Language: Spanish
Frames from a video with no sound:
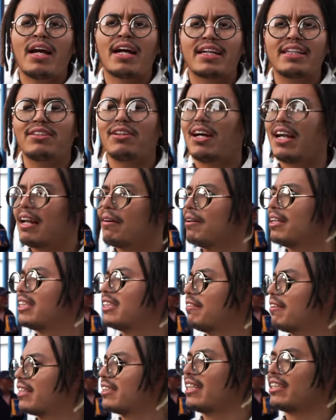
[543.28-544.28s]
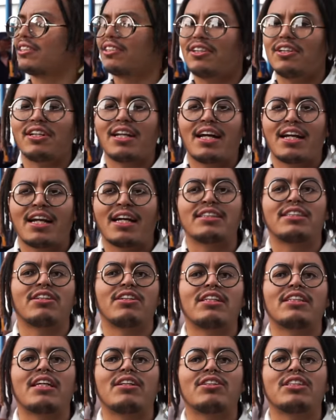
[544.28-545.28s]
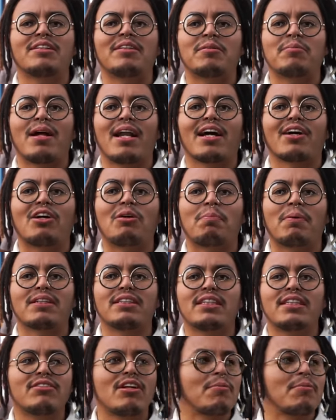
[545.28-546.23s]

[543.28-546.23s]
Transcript: Aquí toda la banda se ve que está todo dar. Hasta ahorita no se ven malacopas, ¿eh?